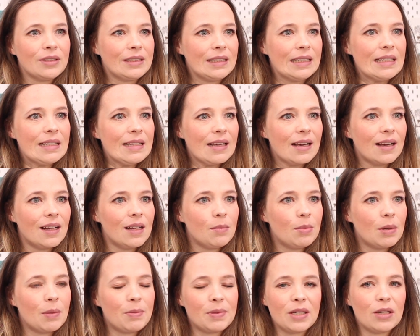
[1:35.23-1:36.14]
Und
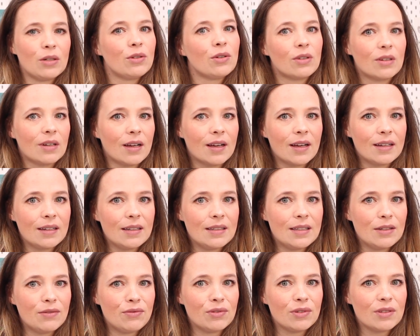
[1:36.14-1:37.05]
deshalb habe ich auch noch gar keine
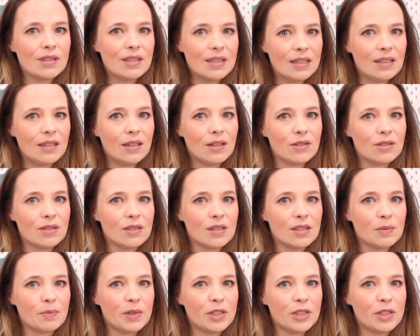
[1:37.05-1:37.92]
Idee für ein 10.000er